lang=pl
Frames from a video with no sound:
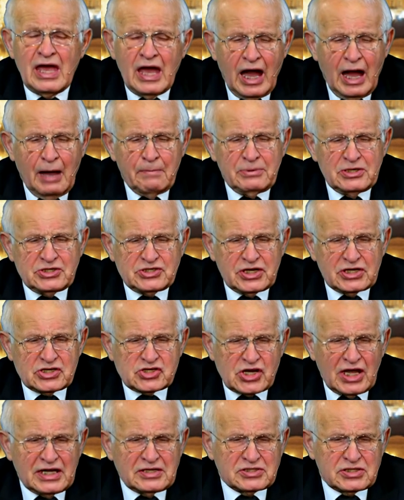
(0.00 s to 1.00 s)
aby się
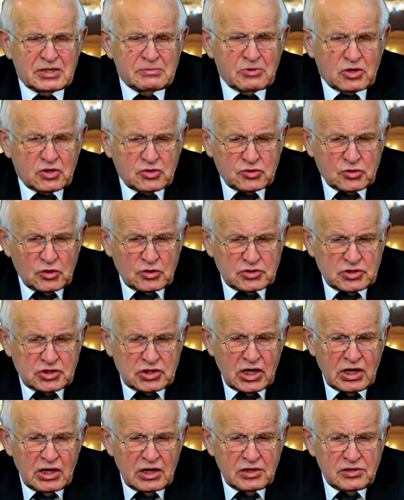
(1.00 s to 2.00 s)
czasem ktoś
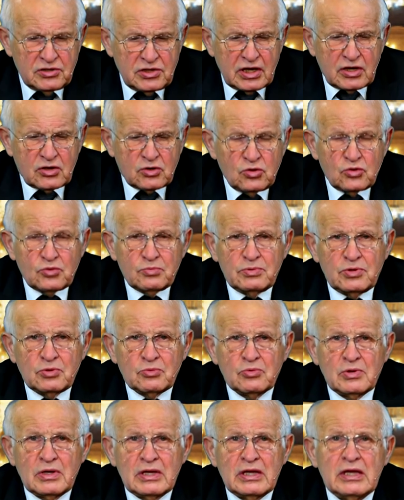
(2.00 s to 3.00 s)
nie chlubił.